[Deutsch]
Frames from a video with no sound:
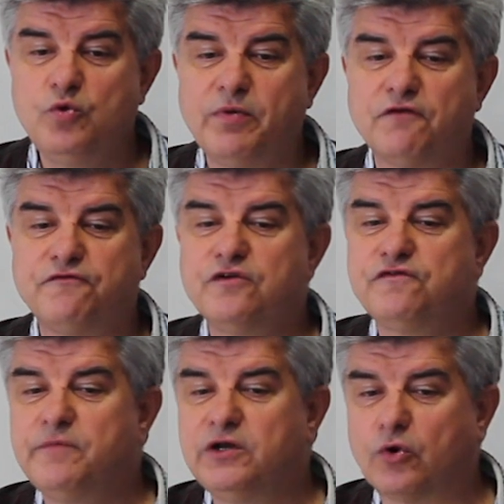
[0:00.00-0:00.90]
über
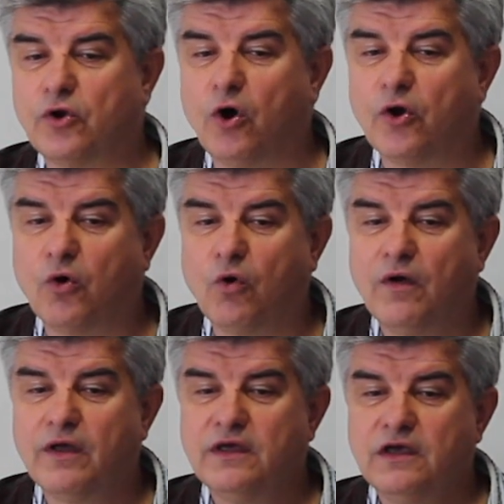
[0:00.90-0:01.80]
5 Millionen
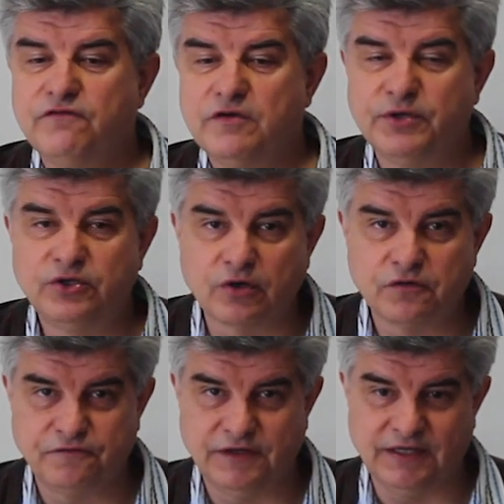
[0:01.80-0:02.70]
Euro für
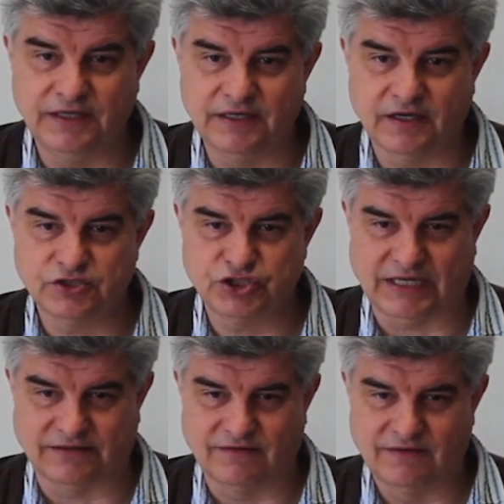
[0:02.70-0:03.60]
Bedürftige ihrer
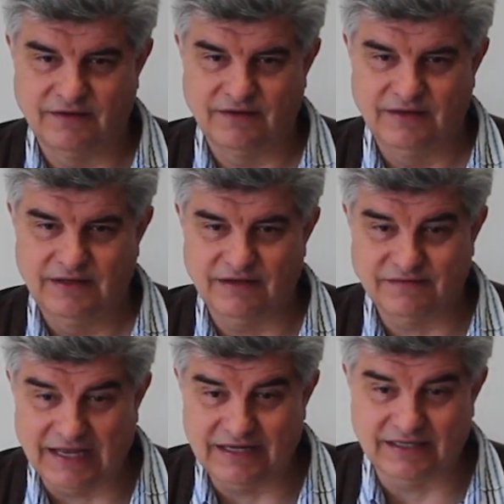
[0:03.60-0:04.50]
Stadt.
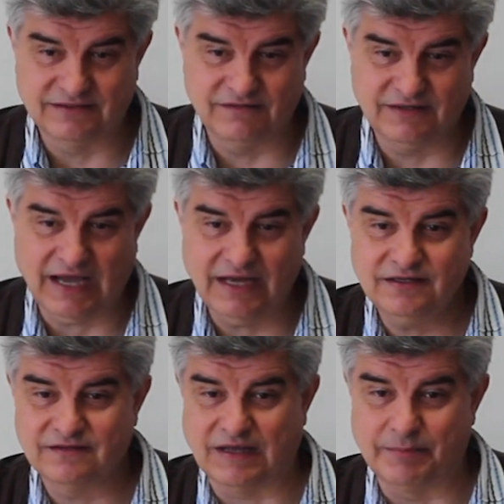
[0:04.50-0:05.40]
Das Geld hatte sie
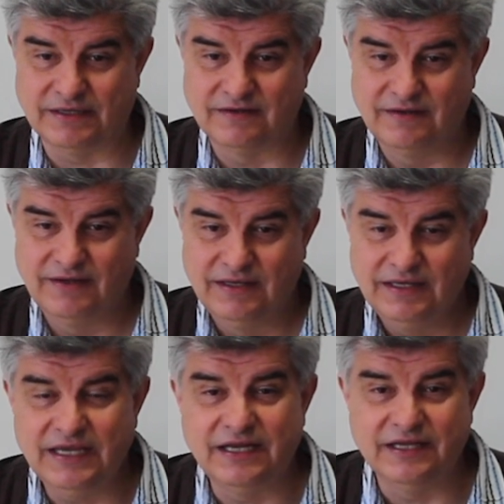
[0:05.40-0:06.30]
angesammelt
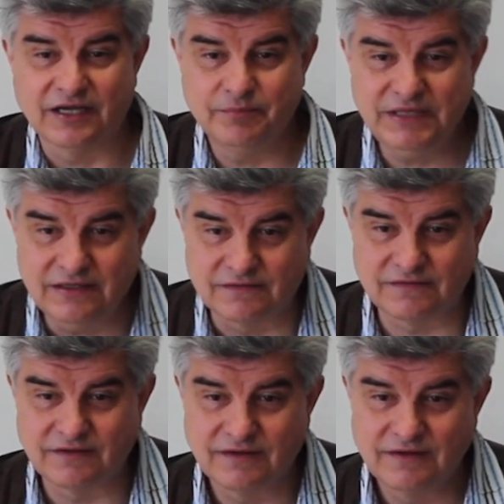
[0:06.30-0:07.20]
in ihrem
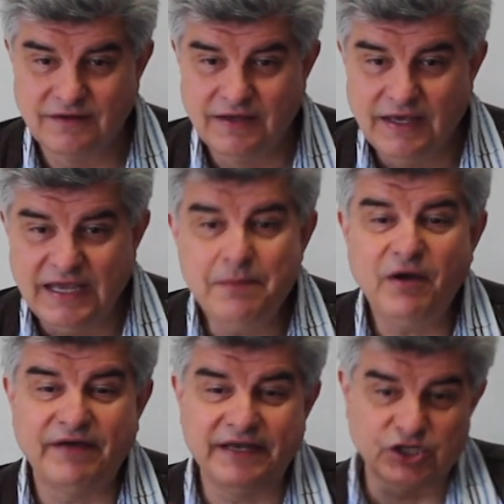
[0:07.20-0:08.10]
Dienst.
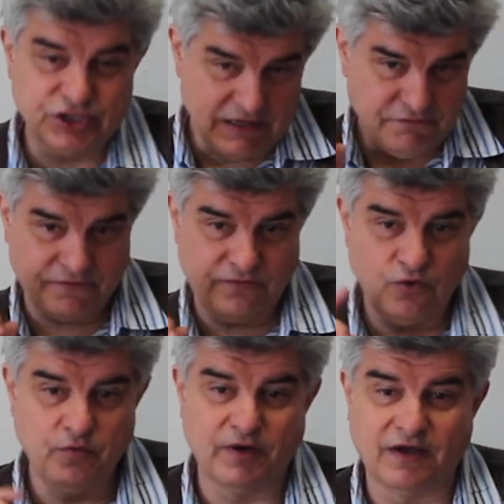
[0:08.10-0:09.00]
Immer wenn ihr Chef
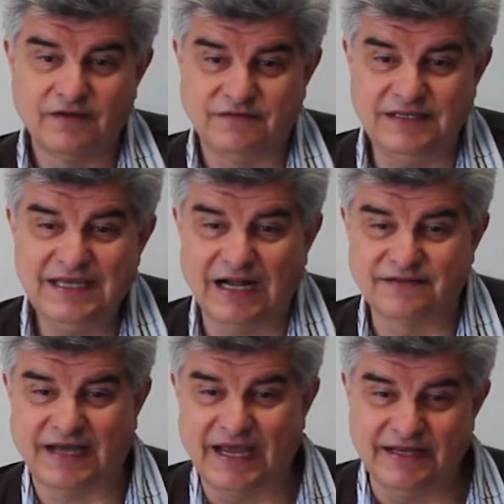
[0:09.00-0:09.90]
über sie
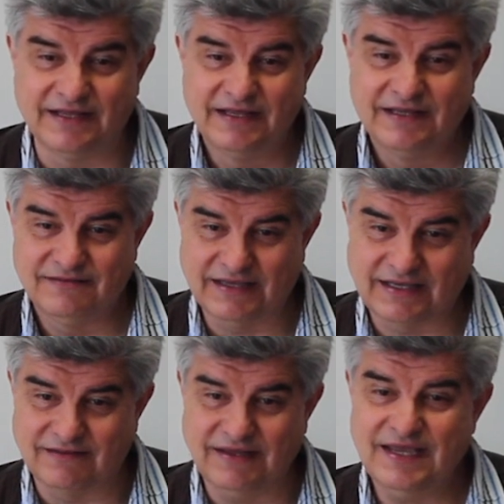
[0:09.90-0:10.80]
als eine
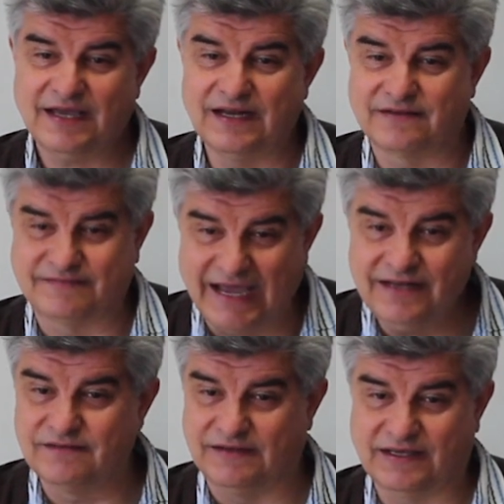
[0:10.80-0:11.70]
Sekretärin, als
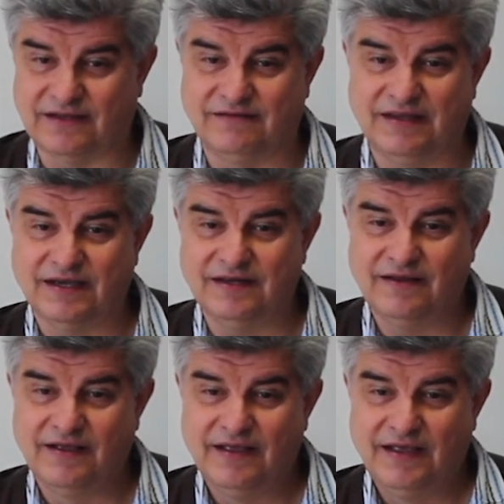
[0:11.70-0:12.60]
seine Sekretärin,
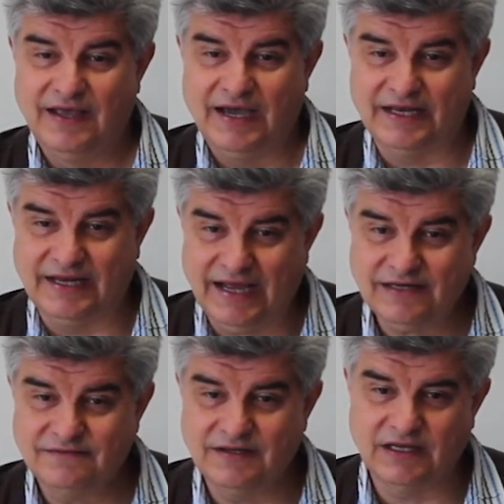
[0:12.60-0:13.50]
einen
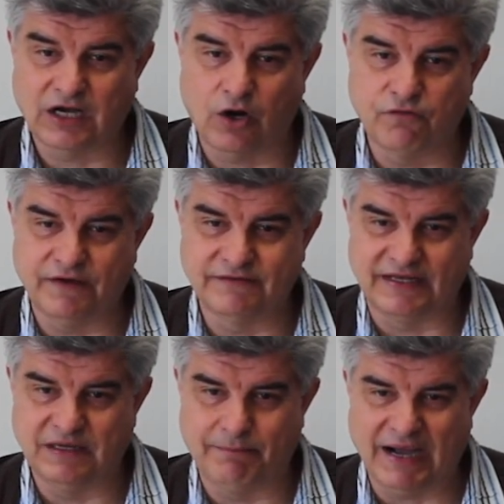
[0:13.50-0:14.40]
Aktienkauf an
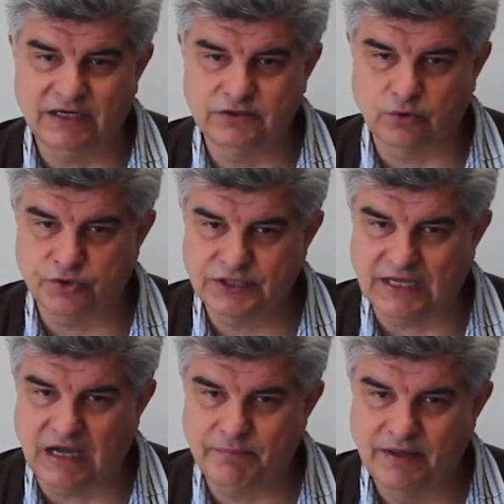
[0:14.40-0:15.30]
seine Bank
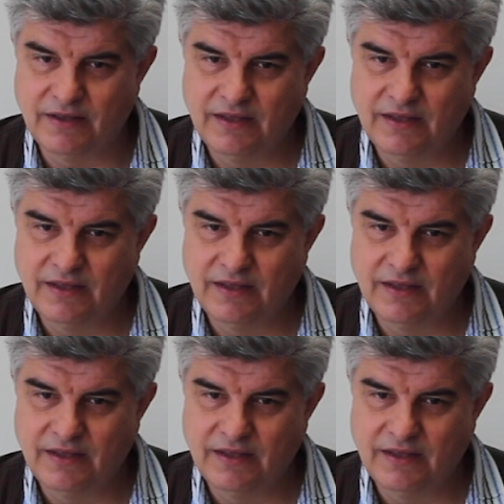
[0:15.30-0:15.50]
durchgab,